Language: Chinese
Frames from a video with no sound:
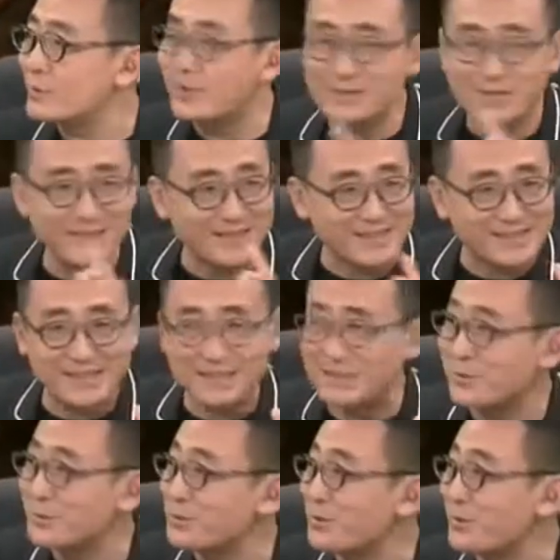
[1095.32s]
就是这个这个
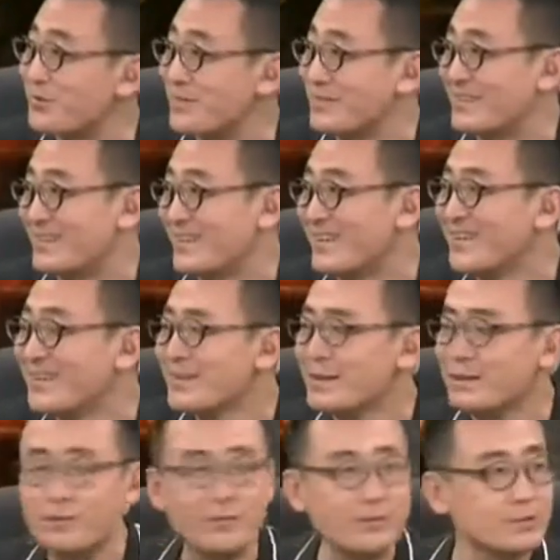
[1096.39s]
人出了问题。
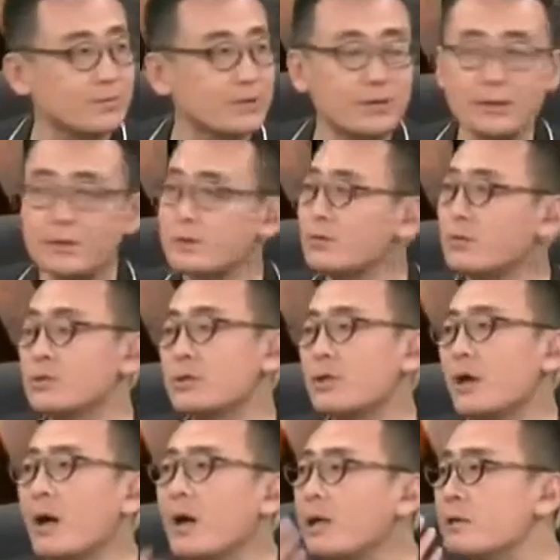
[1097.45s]
而为什么就是
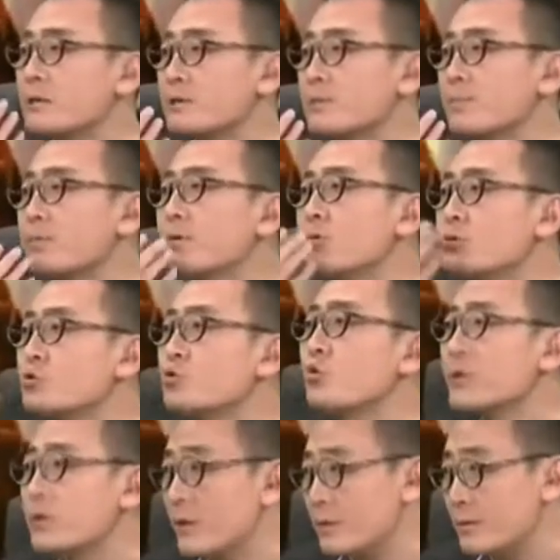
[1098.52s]
这个爱是不用
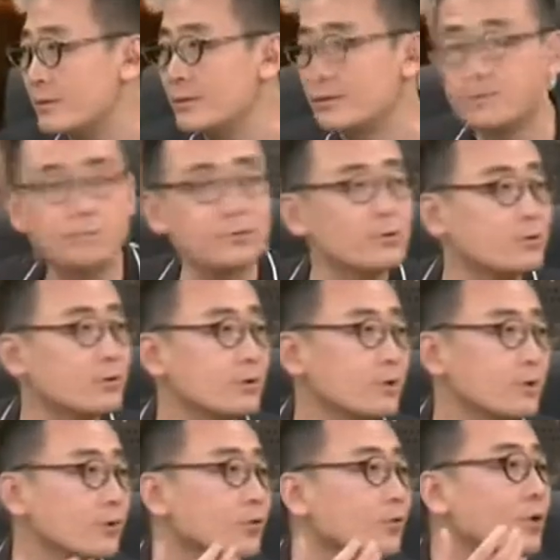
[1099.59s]
说的，不用
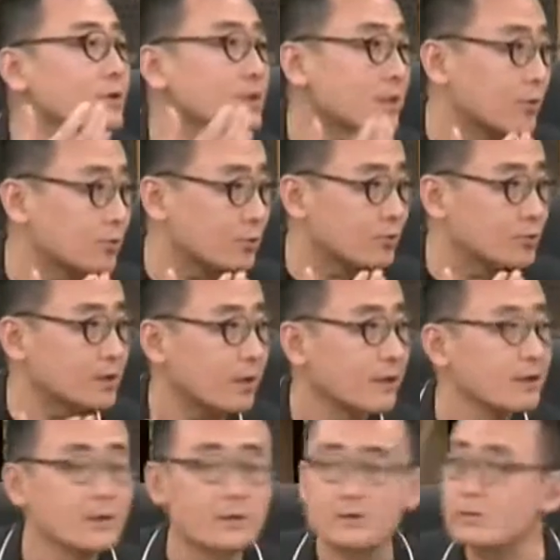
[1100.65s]
挂在口头
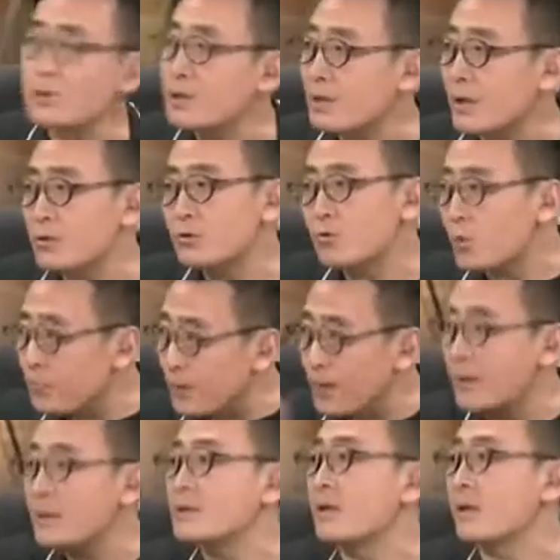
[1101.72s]
上。所以他说我
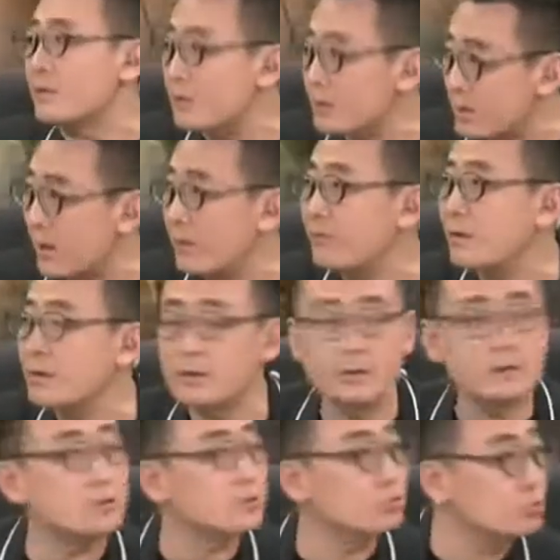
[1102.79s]
本来想到台湾
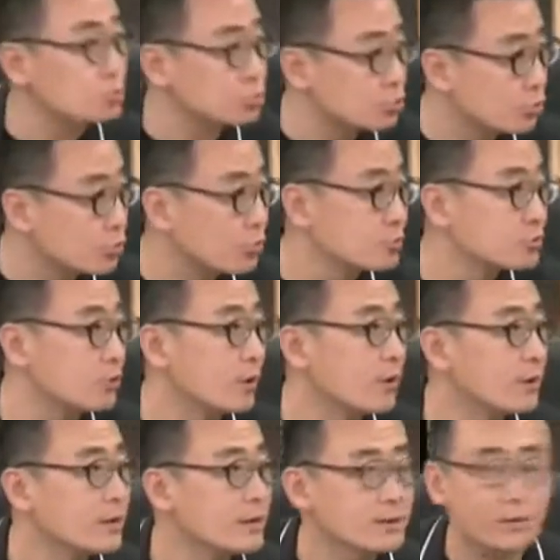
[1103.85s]
可以居住工
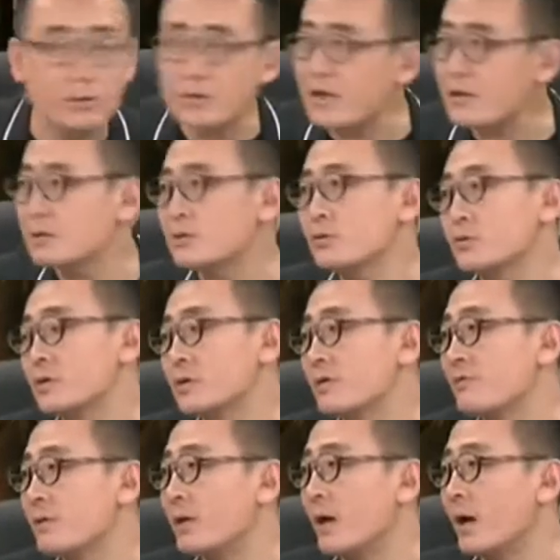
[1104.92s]
作。他说但是就是
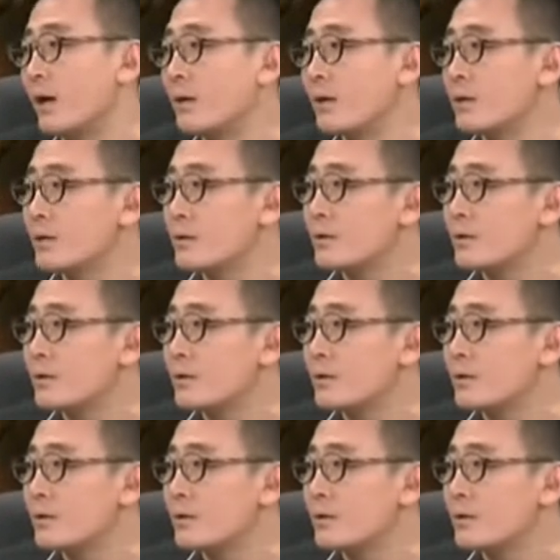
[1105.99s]
因为啊。